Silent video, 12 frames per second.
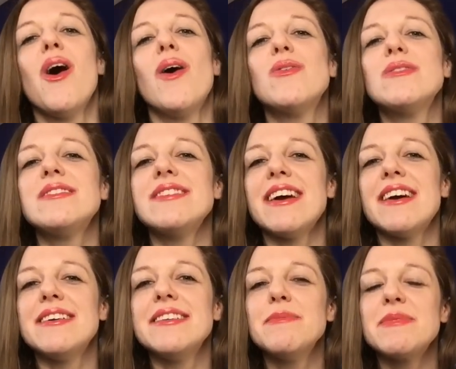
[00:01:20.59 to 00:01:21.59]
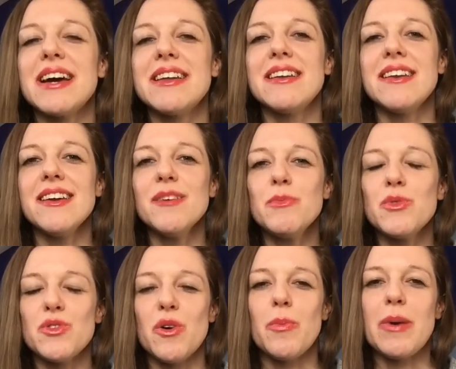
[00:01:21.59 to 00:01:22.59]
und er nimmt einen
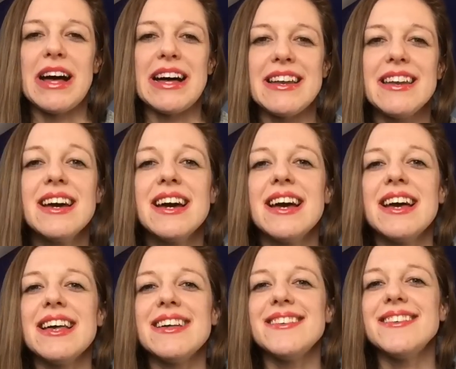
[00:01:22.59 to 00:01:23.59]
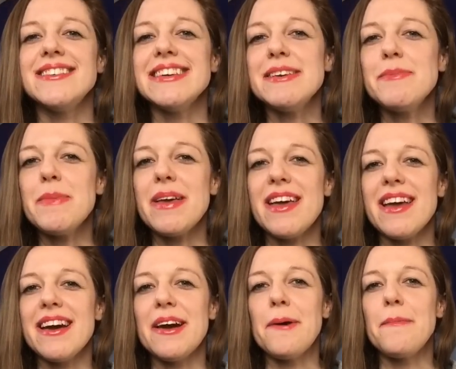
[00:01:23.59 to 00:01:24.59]
Nebenjob an, in dem
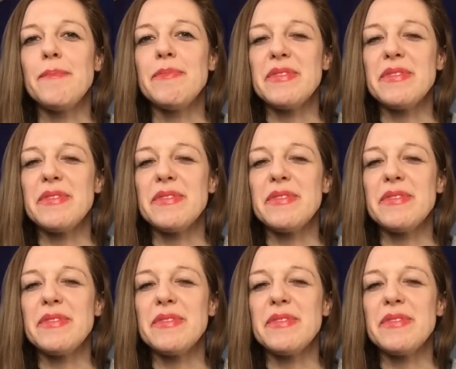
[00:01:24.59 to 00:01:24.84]
er